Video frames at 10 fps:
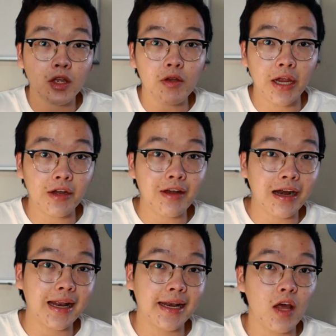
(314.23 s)
này có nghĩa
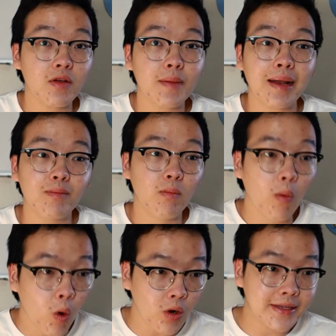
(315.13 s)
rằng là nếu các bạn
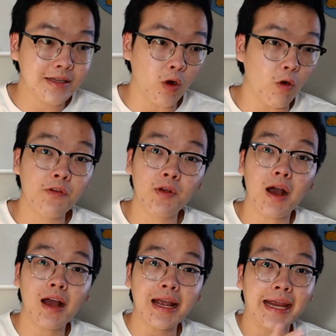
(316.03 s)
mua cổ phiếu
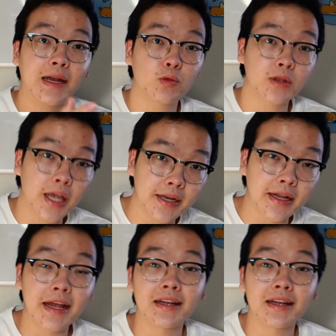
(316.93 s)
ở ngày đầu tiên